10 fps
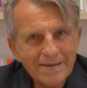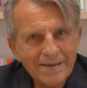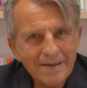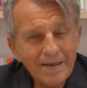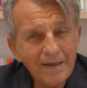
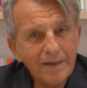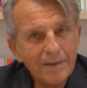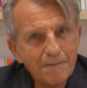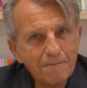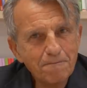
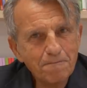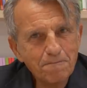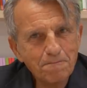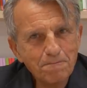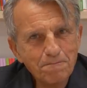E
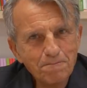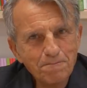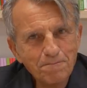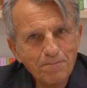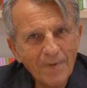
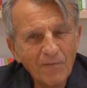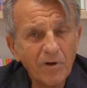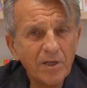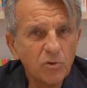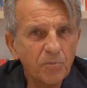
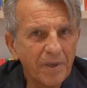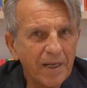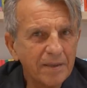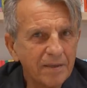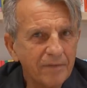vorrei
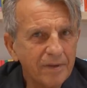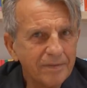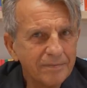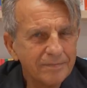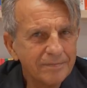sorprendervi,